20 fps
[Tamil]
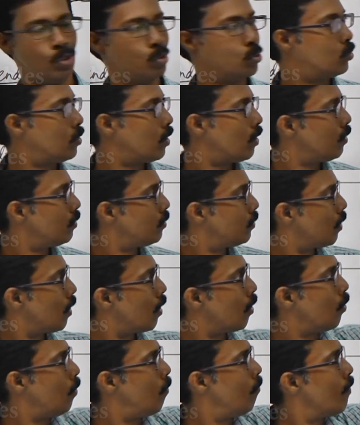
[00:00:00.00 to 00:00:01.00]
இஷ்யூஸ்
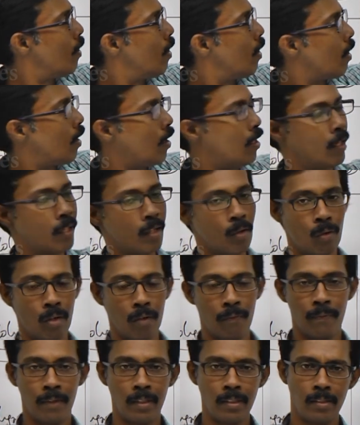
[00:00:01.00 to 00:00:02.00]
இருந்துச்சுனாலும் கண்டக்டிவ்
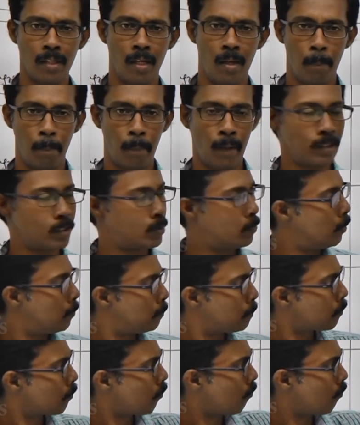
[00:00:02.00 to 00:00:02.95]
டெஃப்னஸ் பாசிபிள்